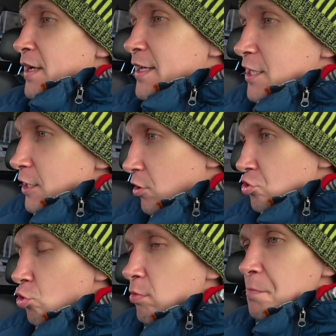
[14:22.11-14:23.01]
это
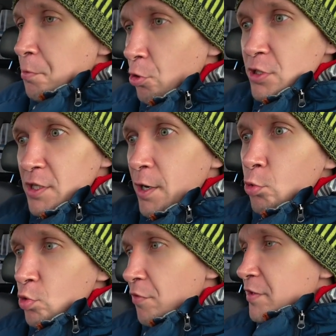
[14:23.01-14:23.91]
должно быть просто на
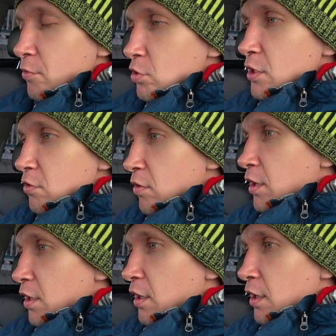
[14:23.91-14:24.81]
уровне вот
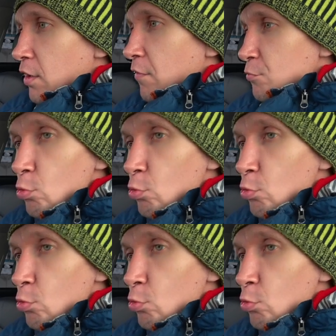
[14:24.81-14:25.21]
этого в а,